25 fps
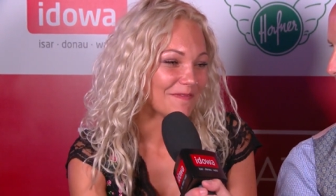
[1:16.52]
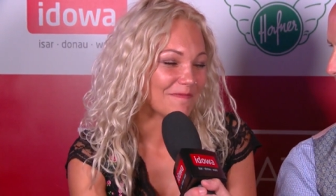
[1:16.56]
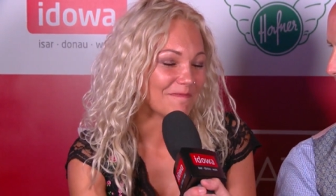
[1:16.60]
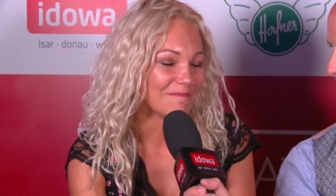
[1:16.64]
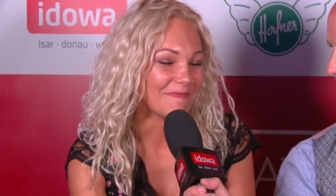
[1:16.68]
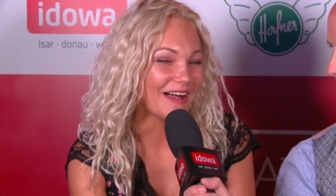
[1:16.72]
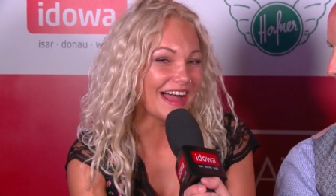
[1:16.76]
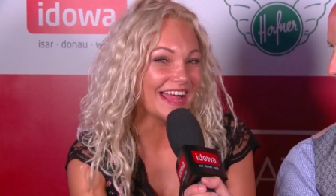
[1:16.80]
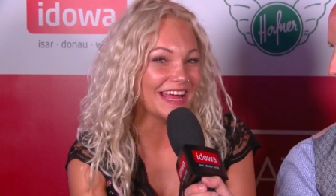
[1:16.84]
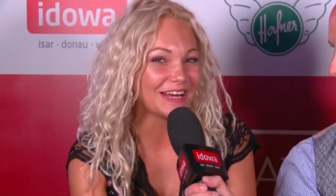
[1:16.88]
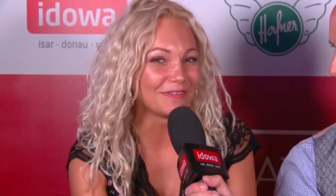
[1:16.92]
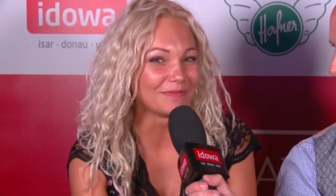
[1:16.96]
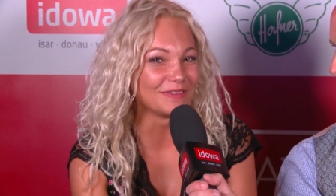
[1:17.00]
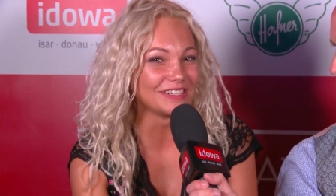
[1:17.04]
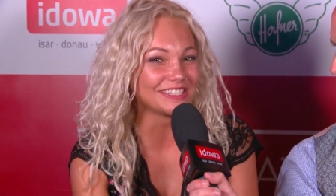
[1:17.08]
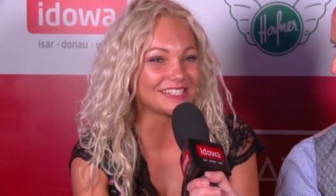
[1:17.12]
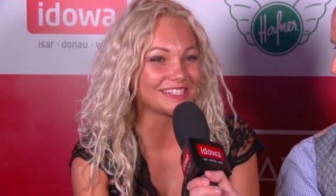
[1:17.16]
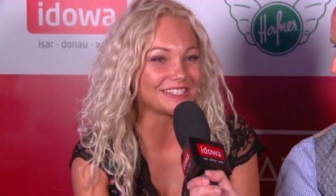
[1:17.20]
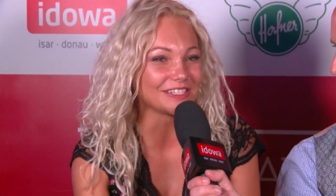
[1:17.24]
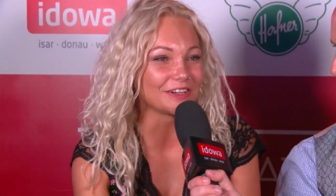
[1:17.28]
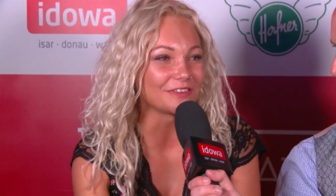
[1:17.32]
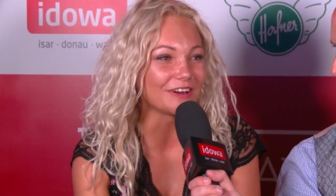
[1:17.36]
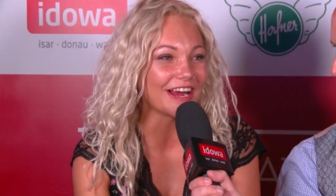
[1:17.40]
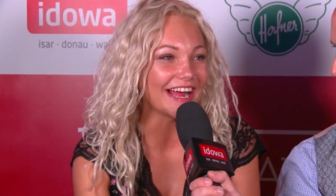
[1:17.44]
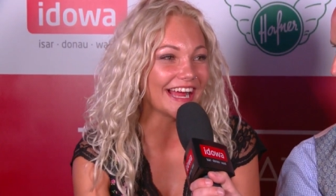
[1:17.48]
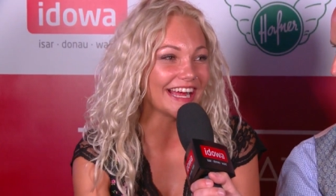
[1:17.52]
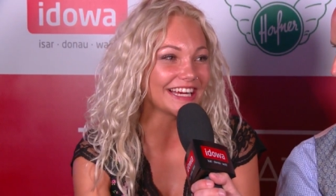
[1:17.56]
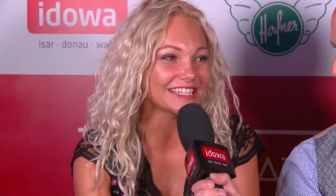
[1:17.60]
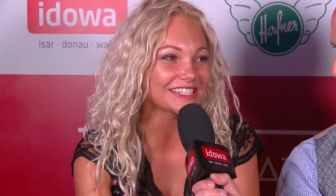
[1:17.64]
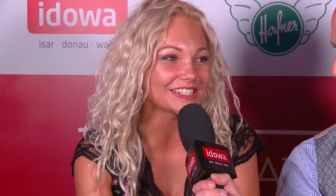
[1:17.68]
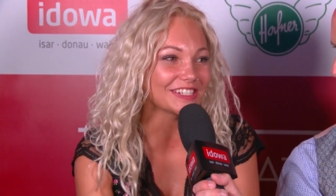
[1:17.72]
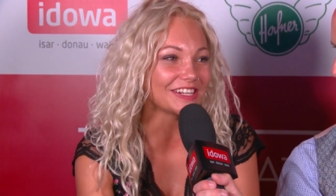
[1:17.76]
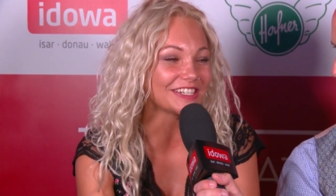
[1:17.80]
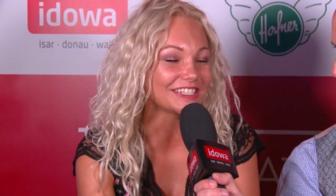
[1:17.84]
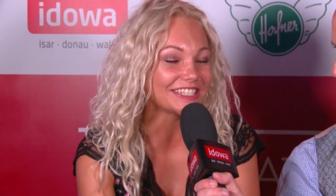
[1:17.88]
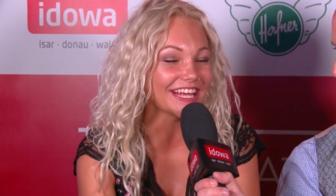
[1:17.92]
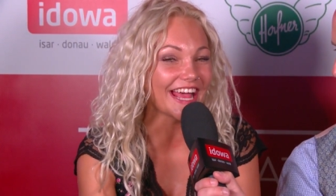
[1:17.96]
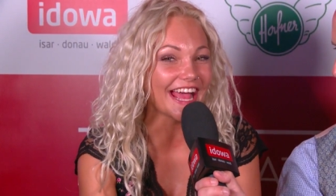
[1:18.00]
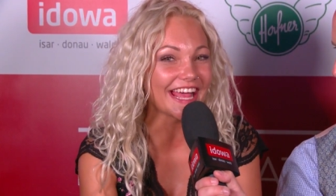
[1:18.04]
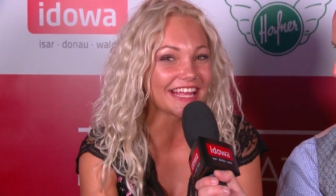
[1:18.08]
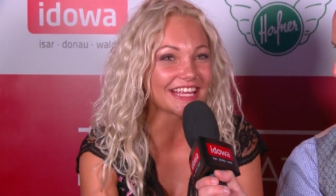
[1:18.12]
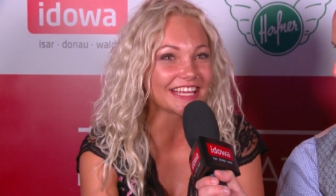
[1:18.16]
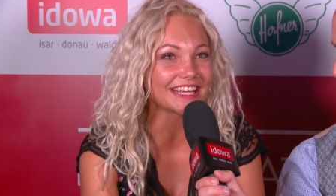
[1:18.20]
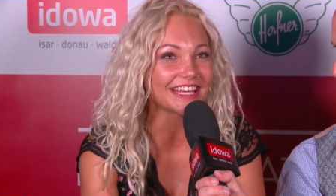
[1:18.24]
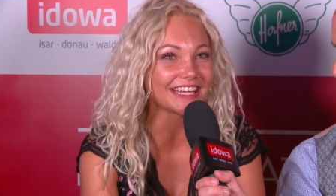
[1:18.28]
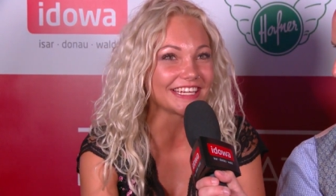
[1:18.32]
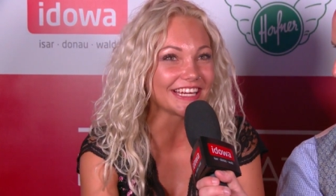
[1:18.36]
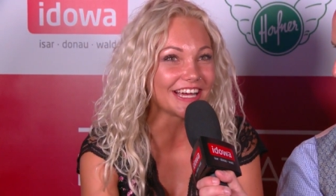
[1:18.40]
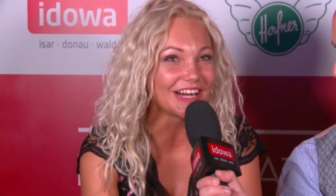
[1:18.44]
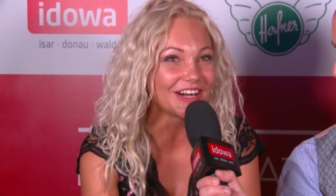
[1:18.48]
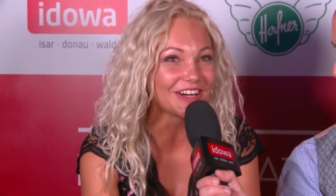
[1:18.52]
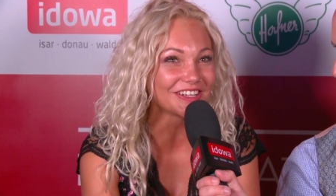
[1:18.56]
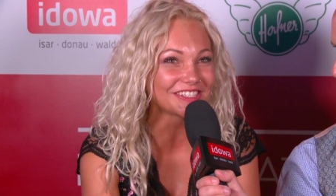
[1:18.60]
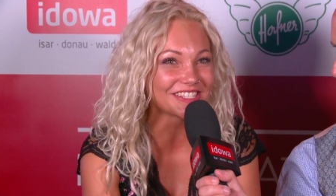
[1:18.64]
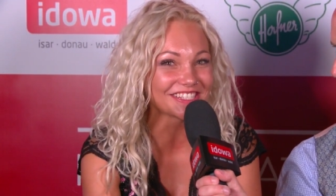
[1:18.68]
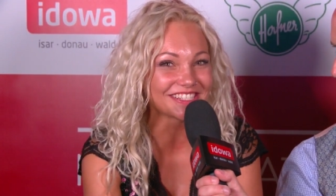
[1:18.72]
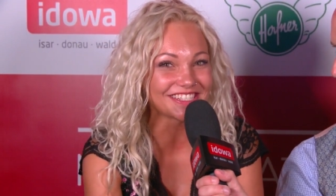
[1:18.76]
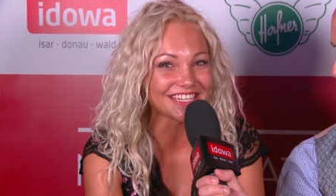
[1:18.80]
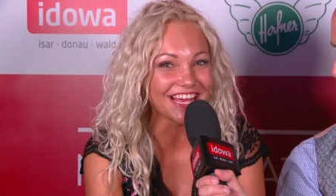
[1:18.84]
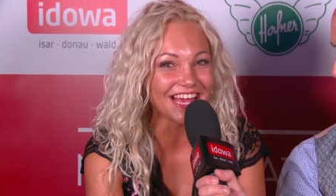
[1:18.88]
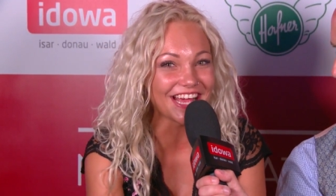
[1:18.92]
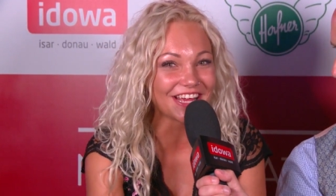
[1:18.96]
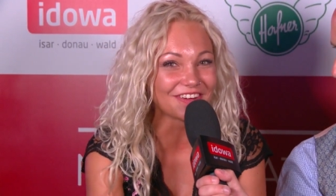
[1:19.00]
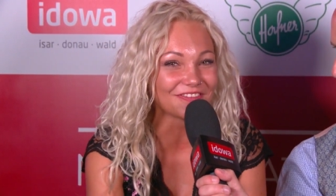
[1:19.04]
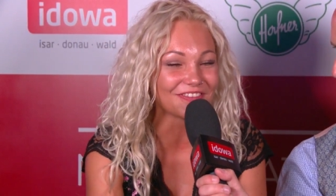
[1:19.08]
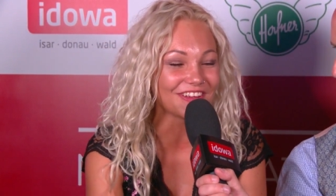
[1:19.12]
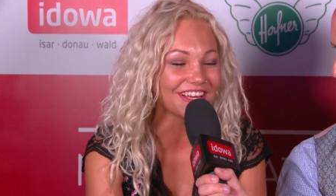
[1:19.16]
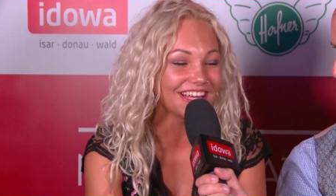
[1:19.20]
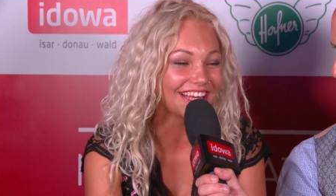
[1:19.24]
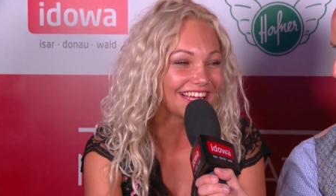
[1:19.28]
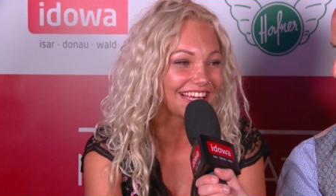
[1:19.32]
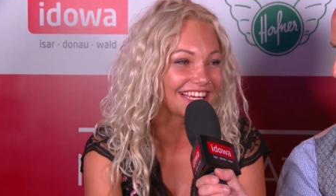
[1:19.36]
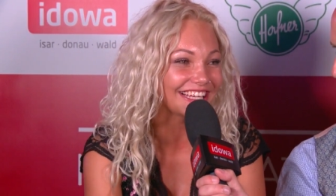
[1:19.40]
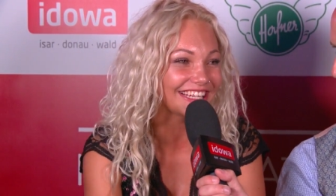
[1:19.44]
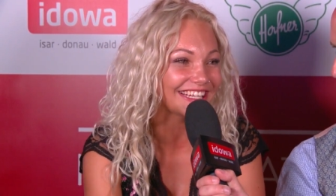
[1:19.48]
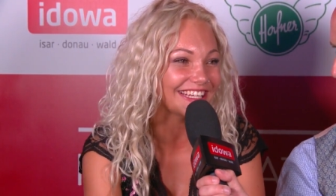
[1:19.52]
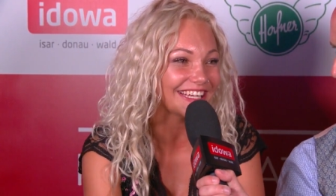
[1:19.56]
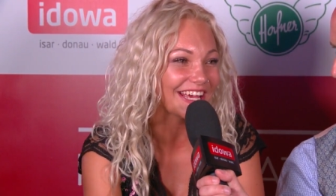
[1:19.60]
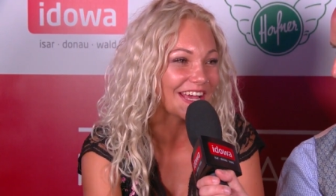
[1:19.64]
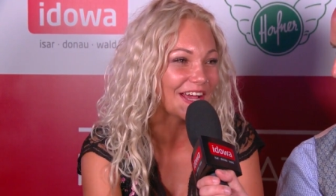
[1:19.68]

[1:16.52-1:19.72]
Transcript: Mein Mr. Right sollte eigentlich genauso sein wie ich.